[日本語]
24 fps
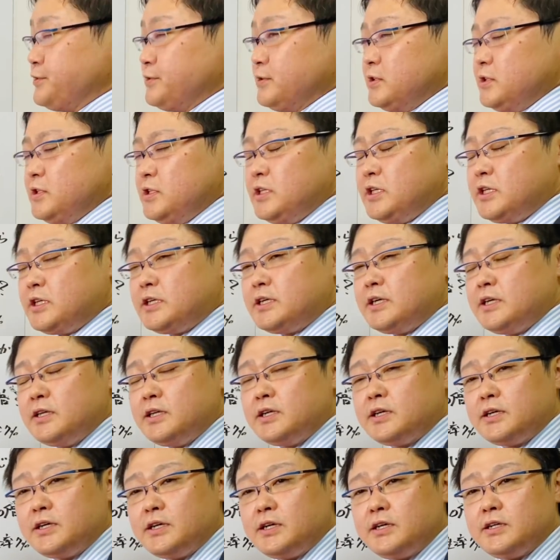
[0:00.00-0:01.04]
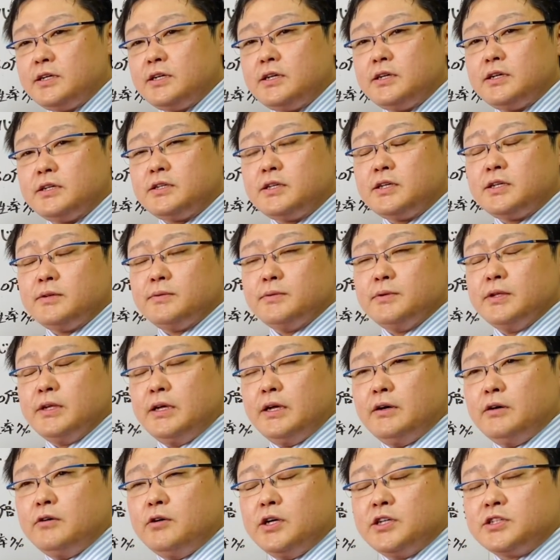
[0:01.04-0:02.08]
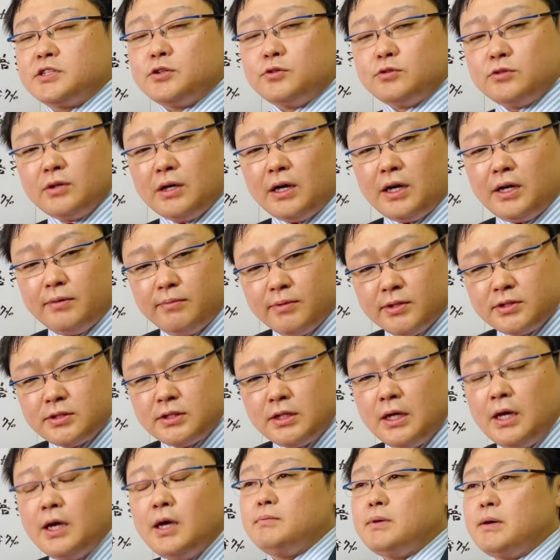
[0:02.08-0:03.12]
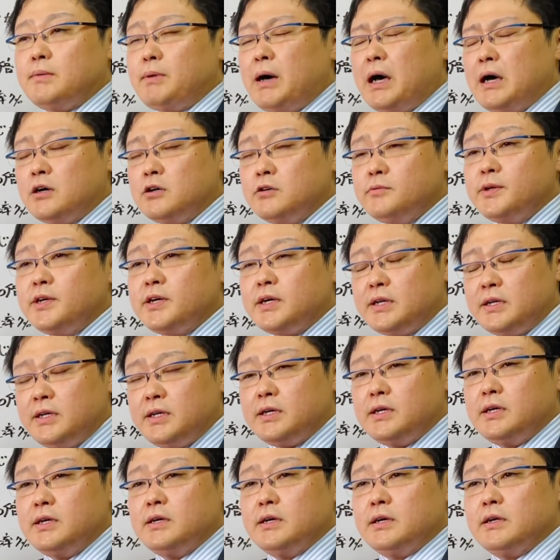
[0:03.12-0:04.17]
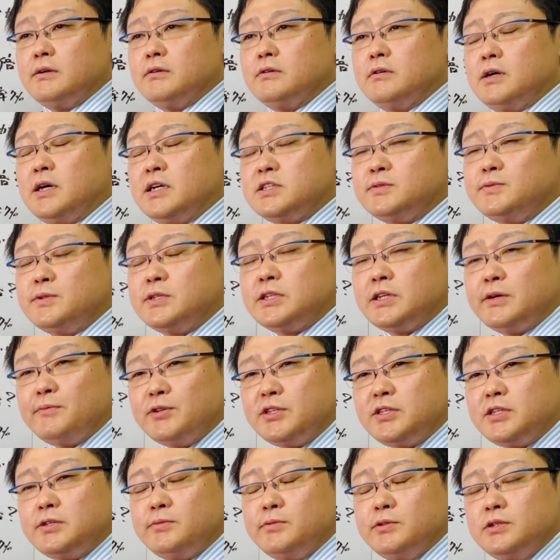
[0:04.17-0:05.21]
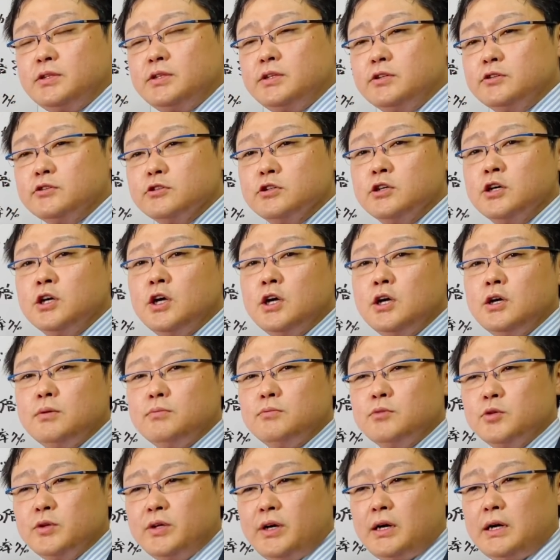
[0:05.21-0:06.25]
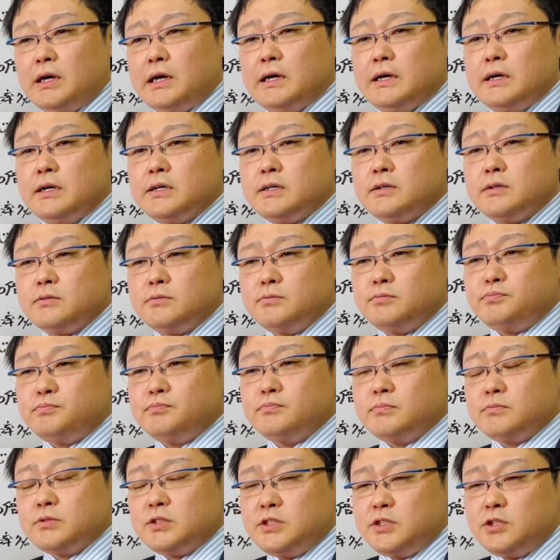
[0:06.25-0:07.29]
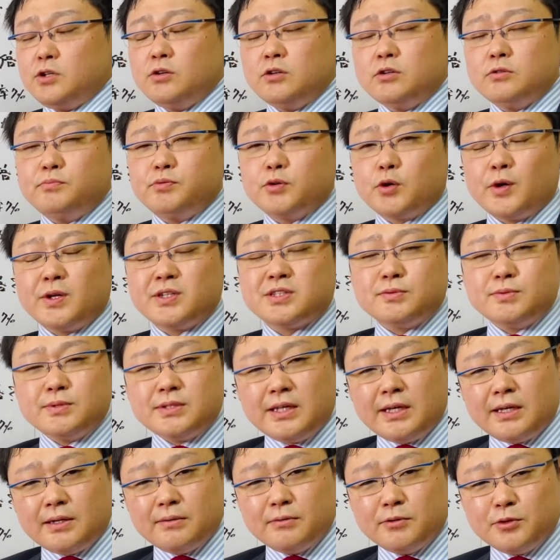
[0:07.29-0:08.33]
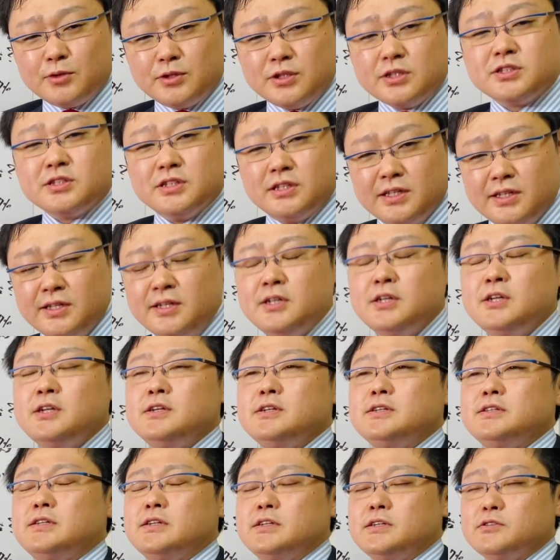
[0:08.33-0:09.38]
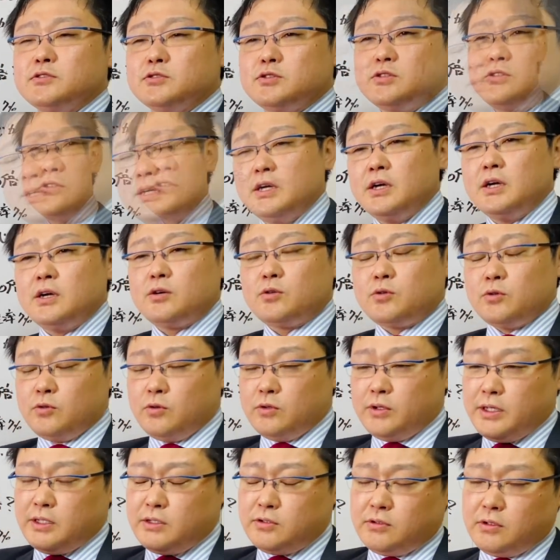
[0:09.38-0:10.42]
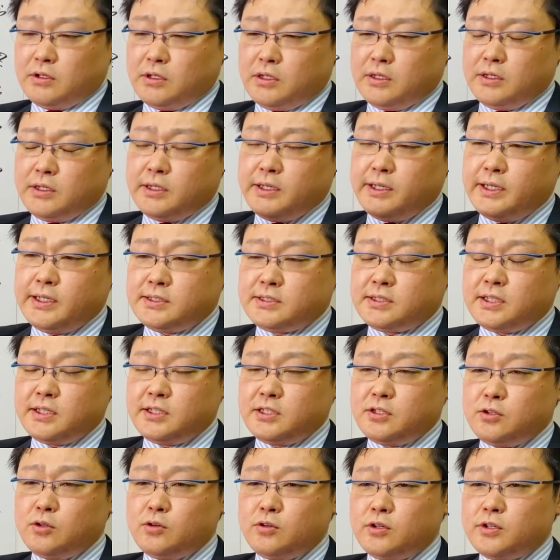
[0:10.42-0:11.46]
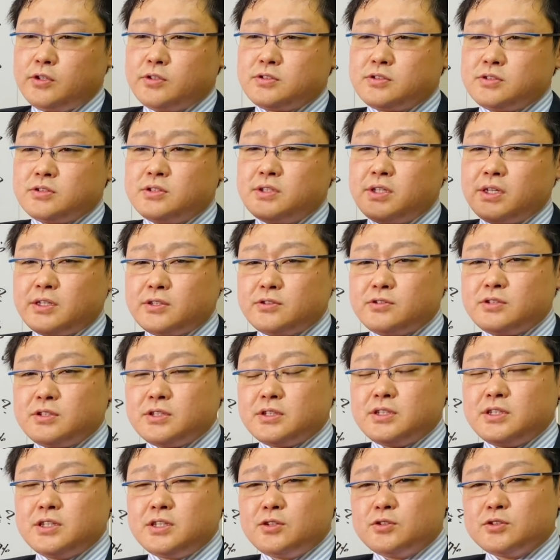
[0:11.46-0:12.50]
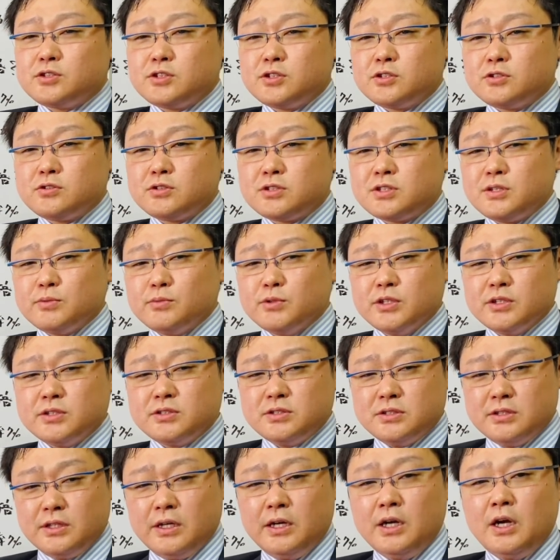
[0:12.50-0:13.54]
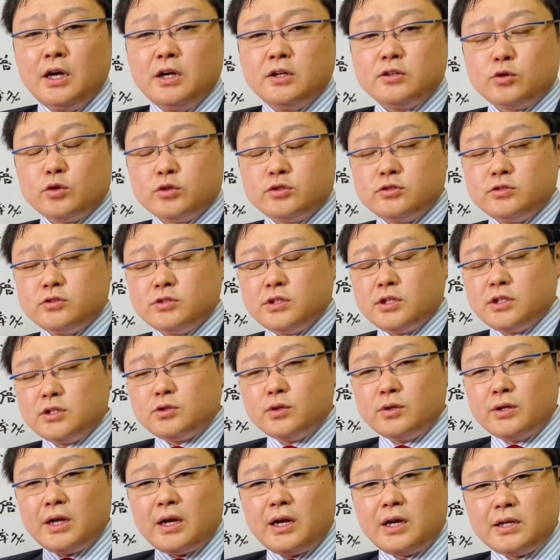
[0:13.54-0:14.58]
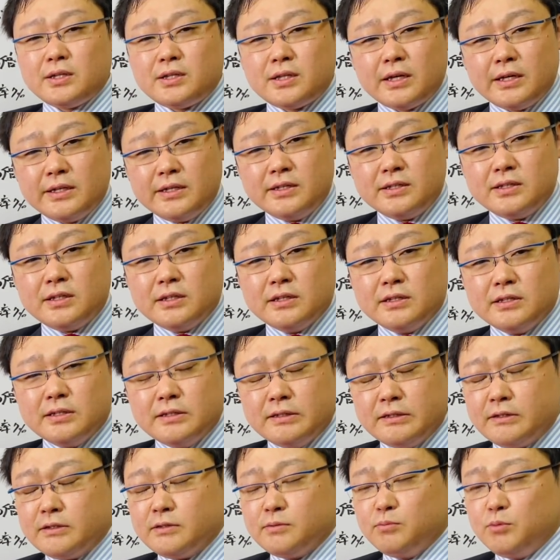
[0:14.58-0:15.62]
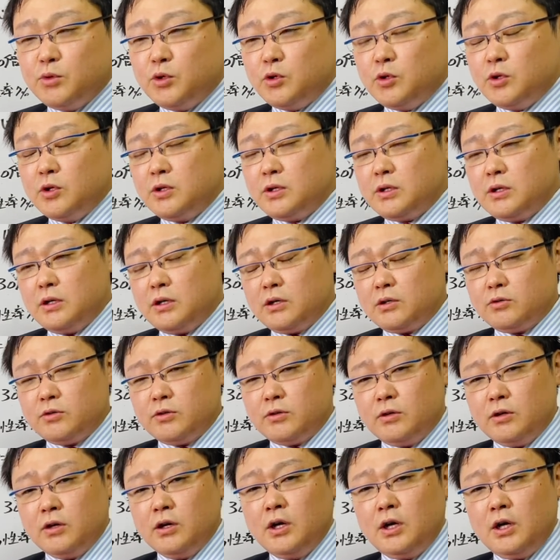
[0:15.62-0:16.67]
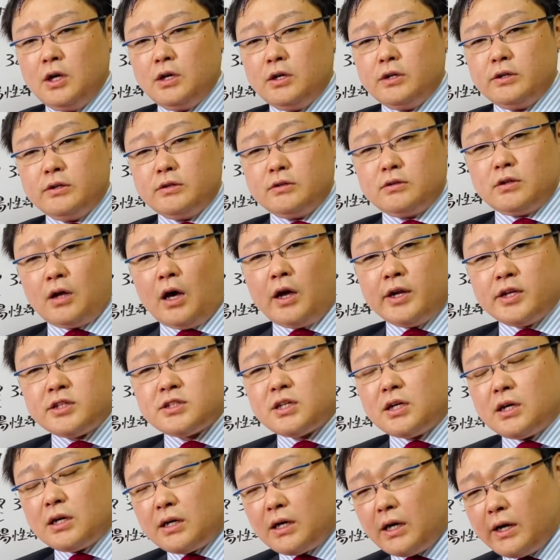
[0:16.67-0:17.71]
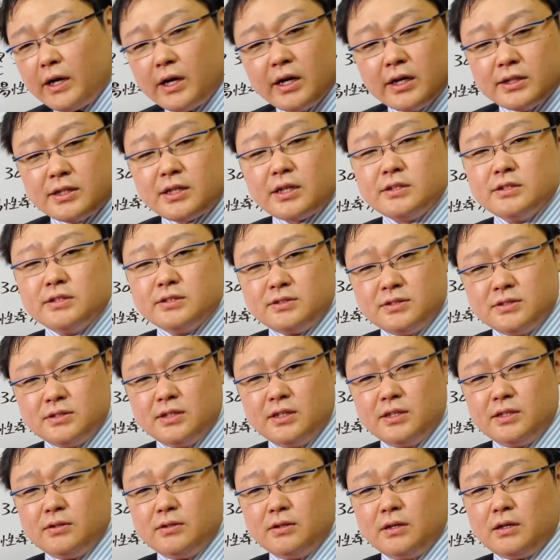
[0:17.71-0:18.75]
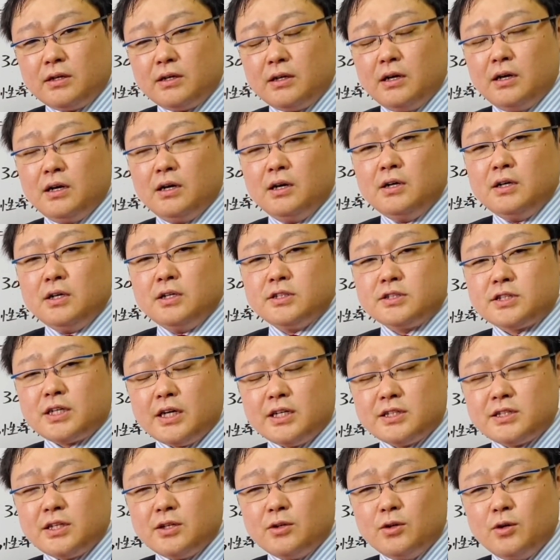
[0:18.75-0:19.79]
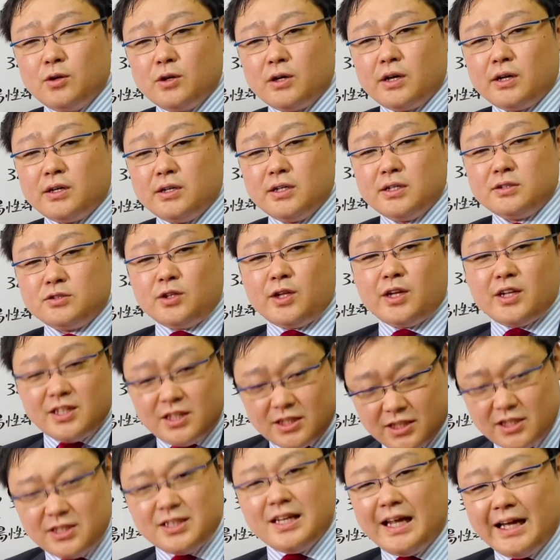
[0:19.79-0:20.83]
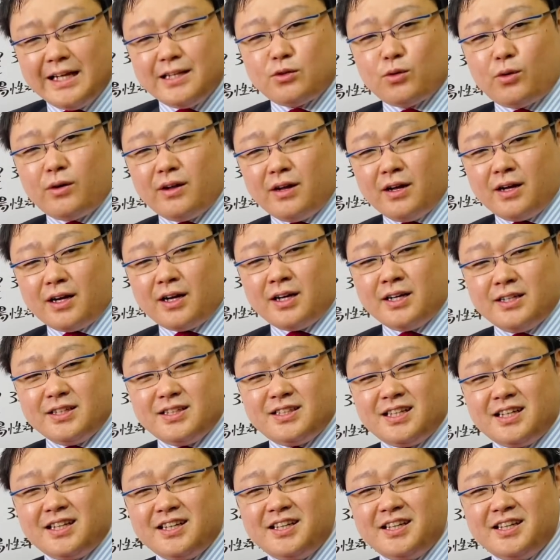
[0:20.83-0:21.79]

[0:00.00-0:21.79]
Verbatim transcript: に1回だけ、えテレビでお会いしたことがあります番組がね「あのこまで生テレビ」っていうもうなんか議論のプロレスみたいなものでしてねで要するにこの何て言うのかな冷静に論理を積んでいくっていう議論をしようとしてもですね途中で怒鳴られたり、えー、もうこの。話が変えられたりですねなんか司会者の方からね「そんな聞いてじゃない!」とかなんかいきなり